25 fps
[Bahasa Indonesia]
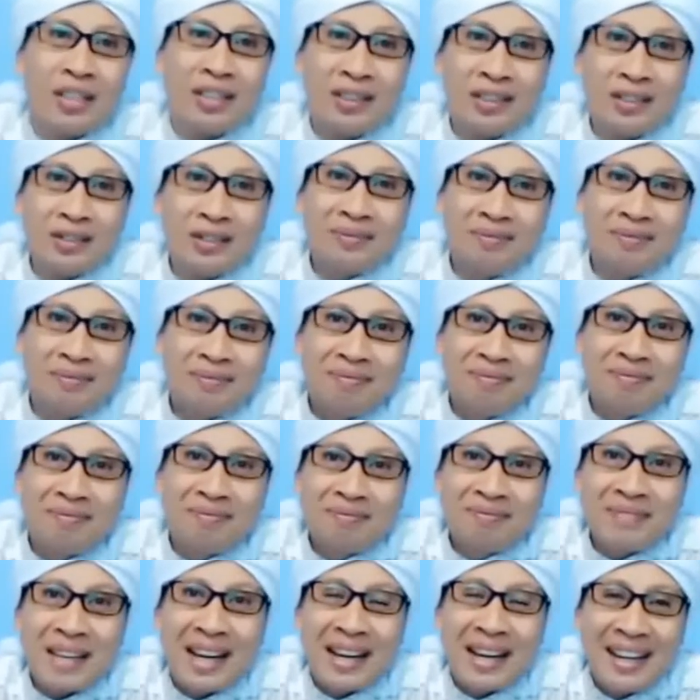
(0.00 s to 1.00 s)
kulit itu.
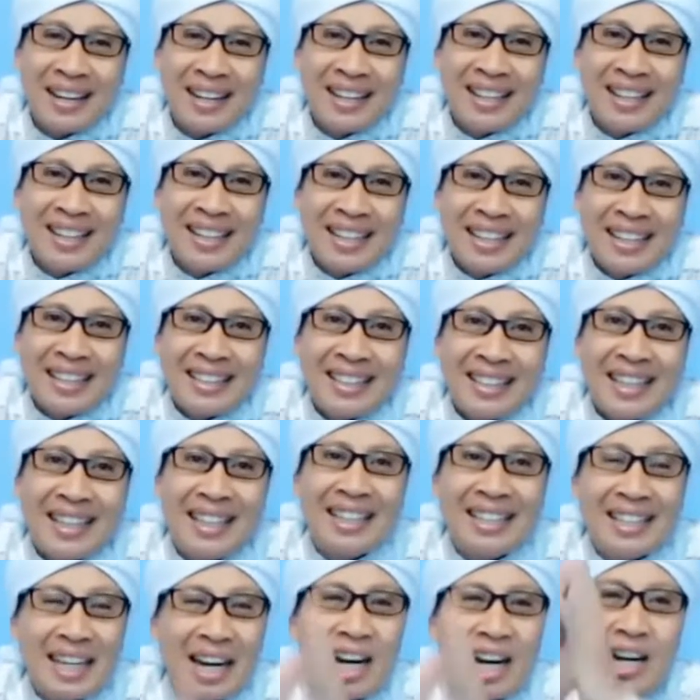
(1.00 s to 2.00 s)
Nah,
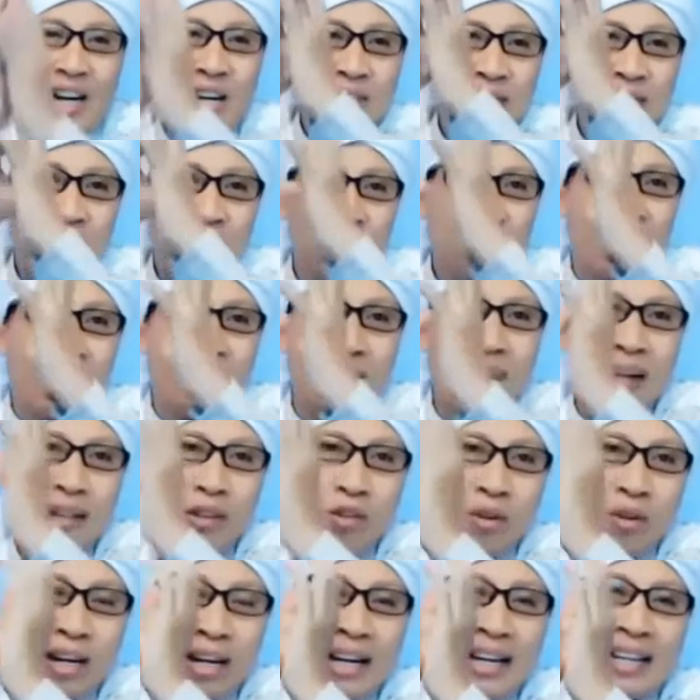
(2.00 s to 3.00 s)
jadi jangan tidak usah
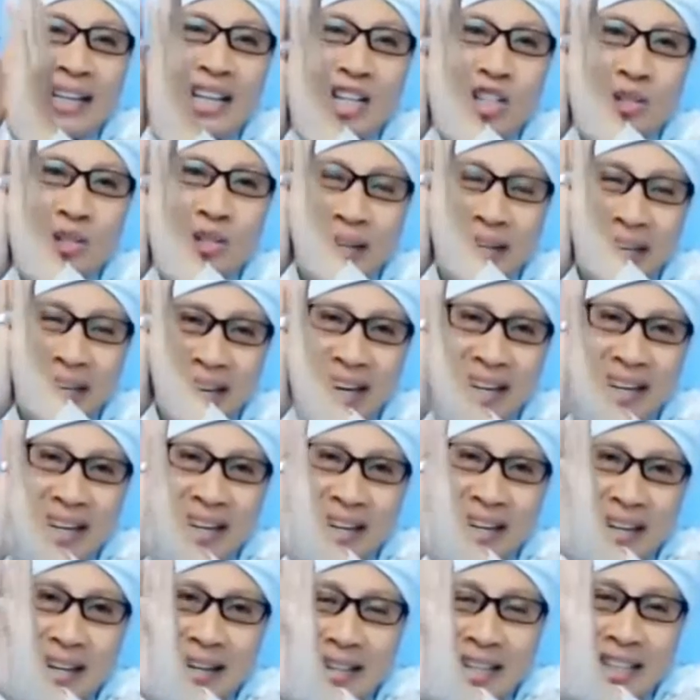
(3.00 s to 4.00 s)
dipatungkan lagi supaya
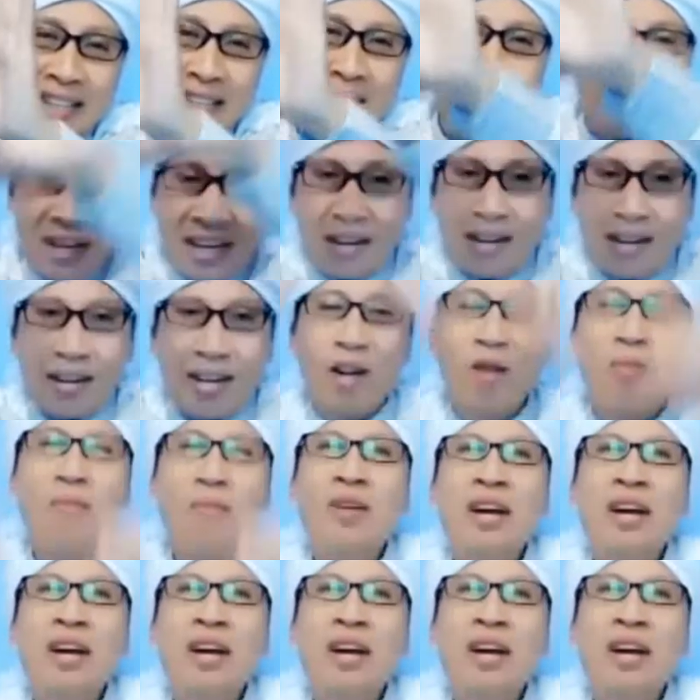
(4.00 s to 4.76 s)
tetap dengan baik.